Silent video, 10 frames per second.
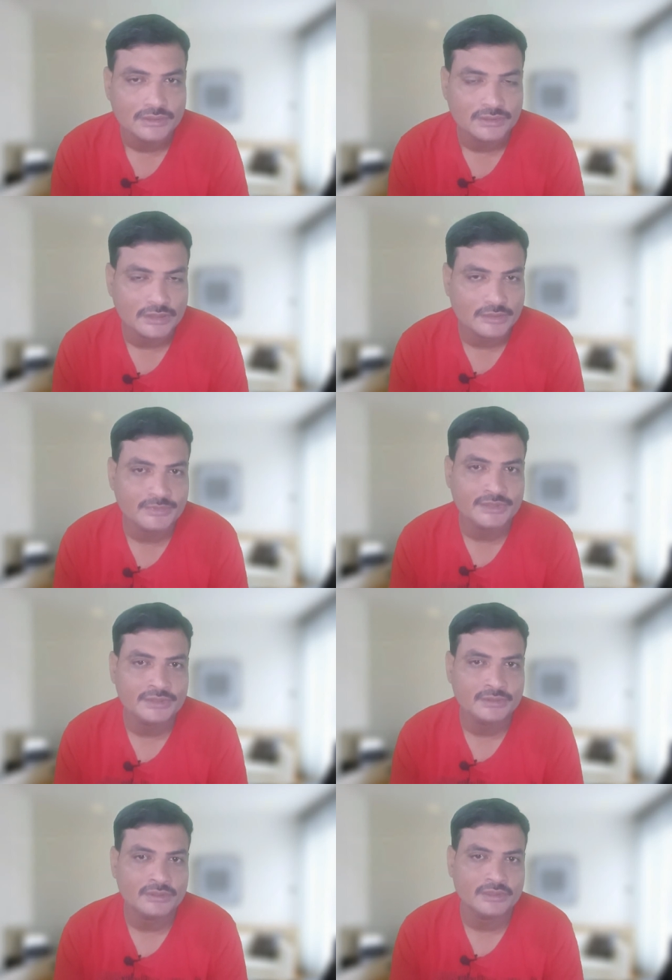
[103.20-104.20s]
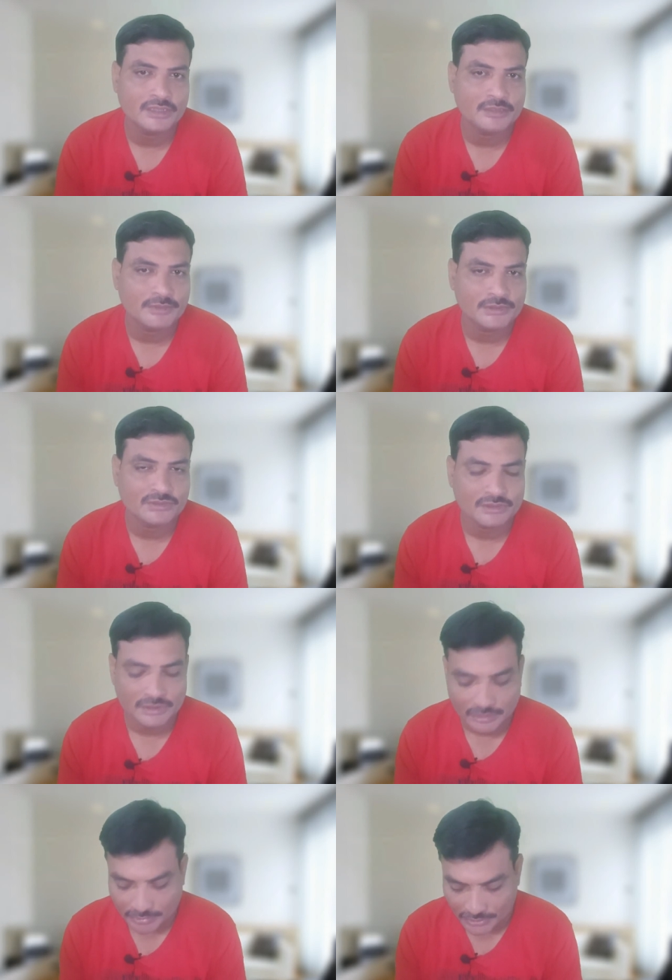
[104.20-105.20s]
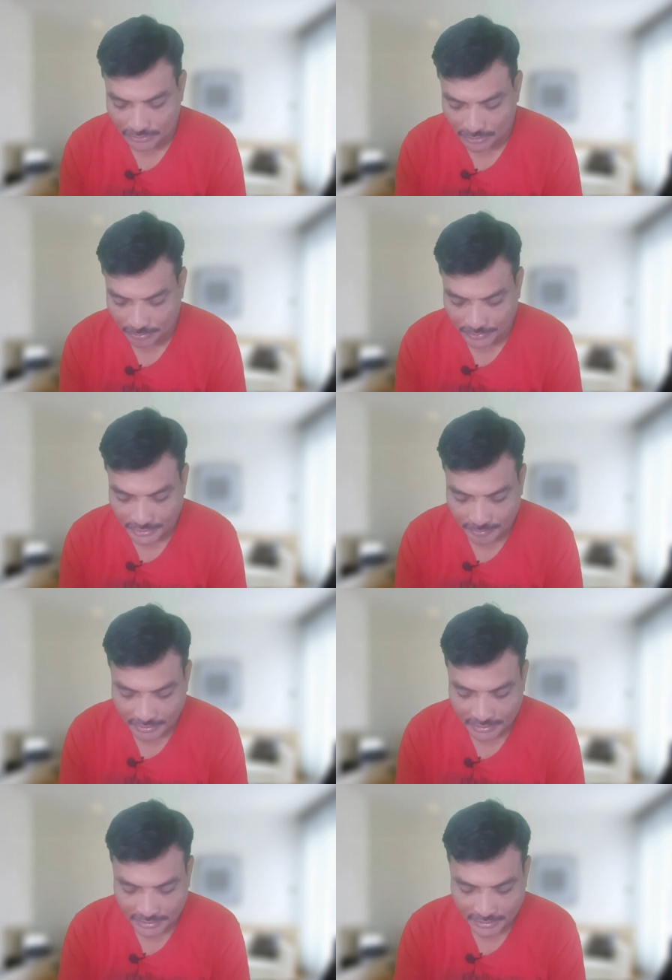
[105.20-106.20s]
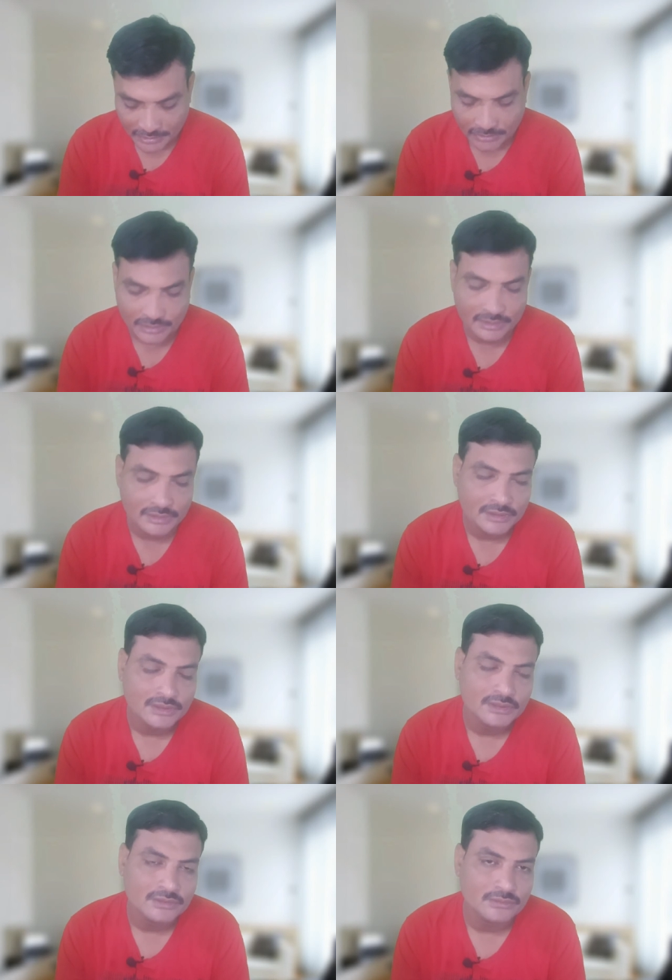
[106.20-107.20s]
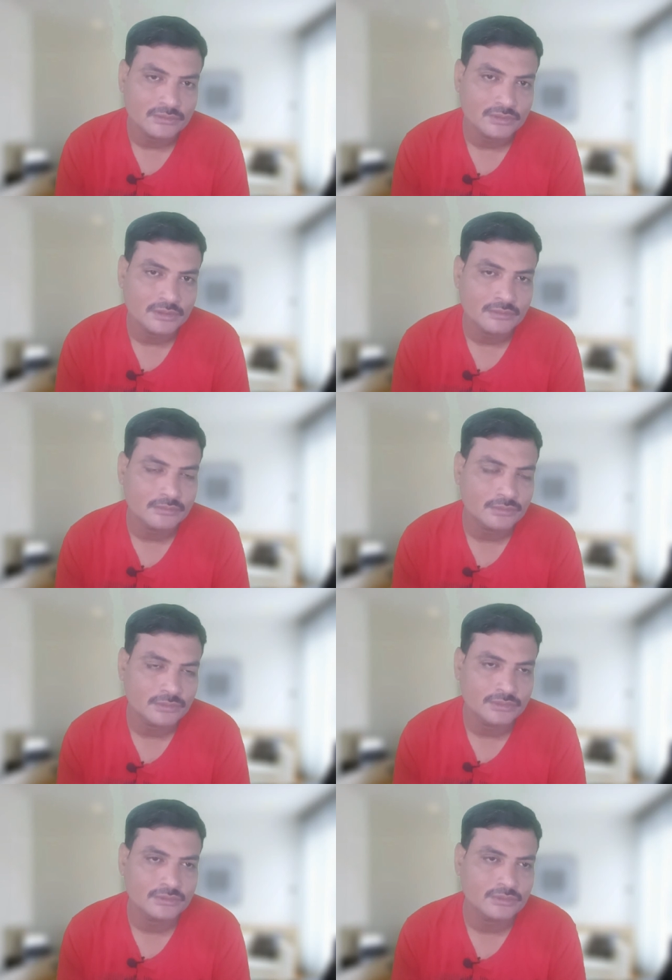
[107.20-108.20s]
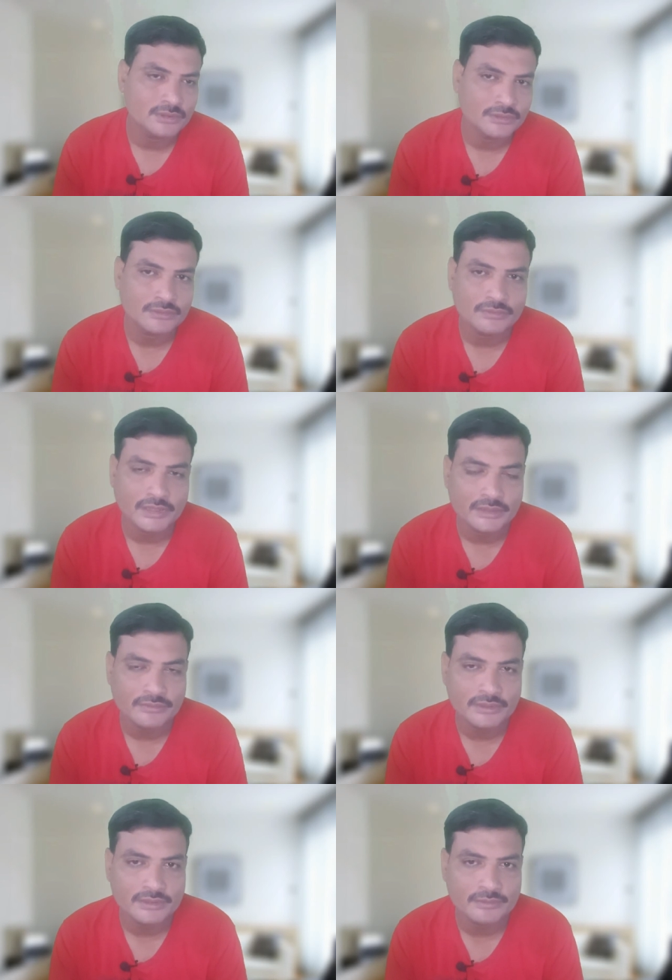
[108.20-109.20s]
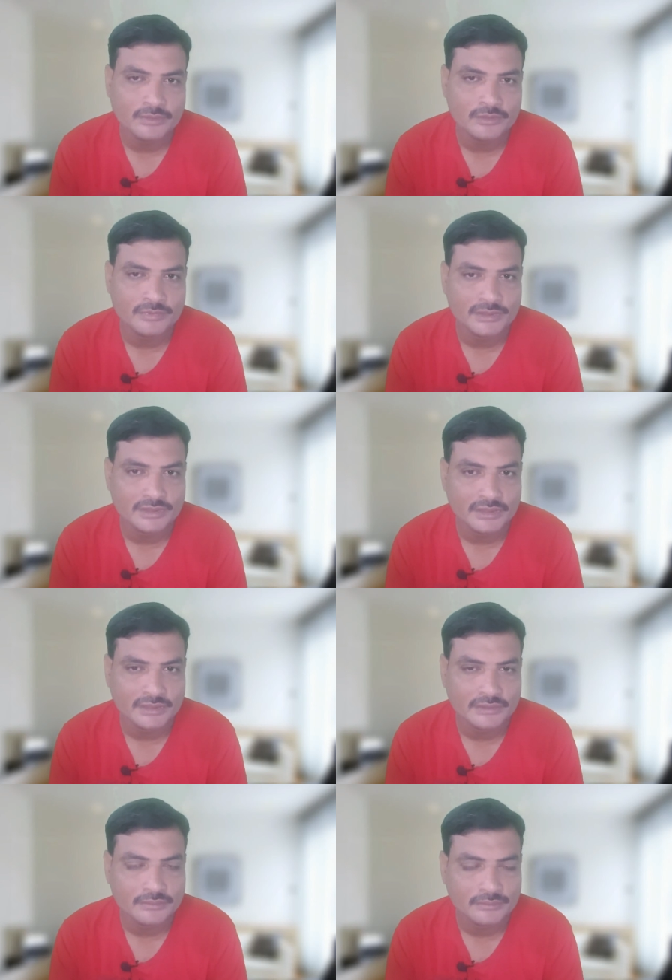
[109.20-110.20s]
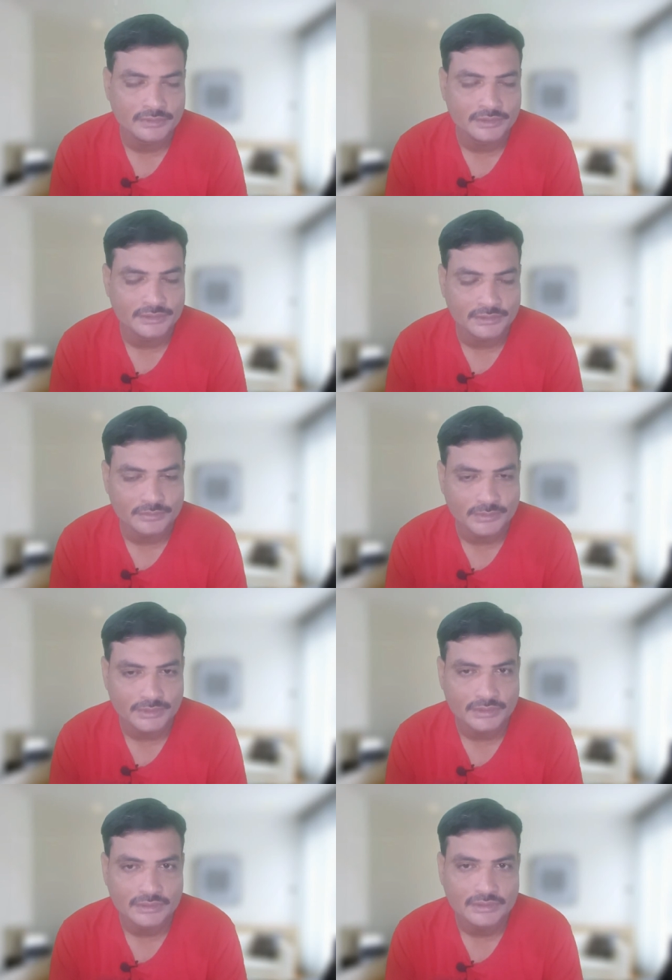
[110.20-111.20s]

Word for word: तो ये भी कीड़ों की अलामत होती है कि बच्चों के पेट में अगर कीड़े होते हैं तो उनके छोटे छोटे से जो वाइट वाइट स्पॉट पड़ जाते हैं फेस के ऊपर